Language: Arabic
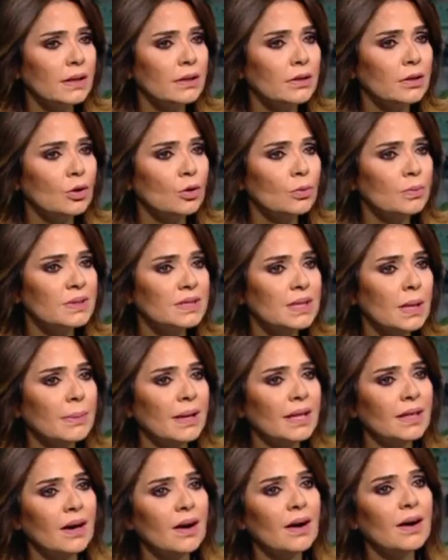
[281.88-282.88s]
اليوم
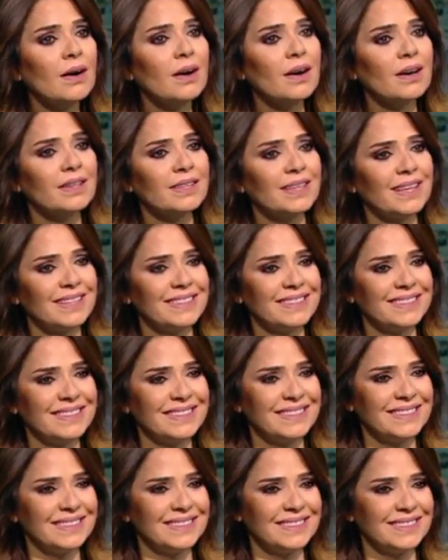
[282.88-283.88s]
بزمن اخر
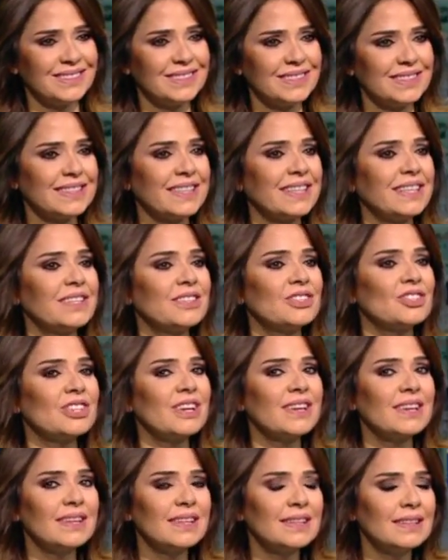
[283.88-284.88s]
يعني قصه هلا هي
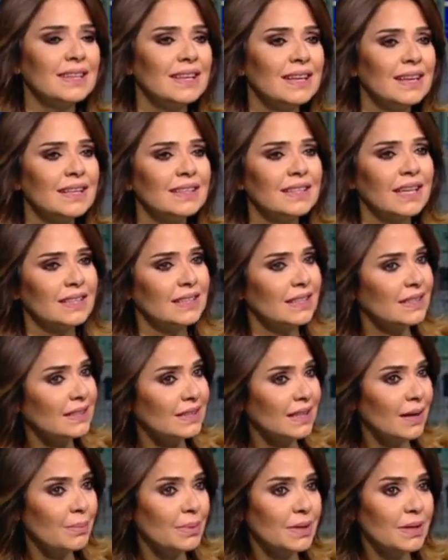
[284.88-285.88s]
وقفت من فتره يعني
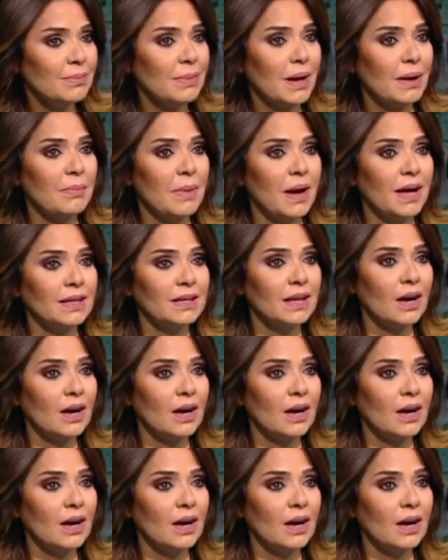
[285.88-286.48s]
بعيده وقفت ما عندنا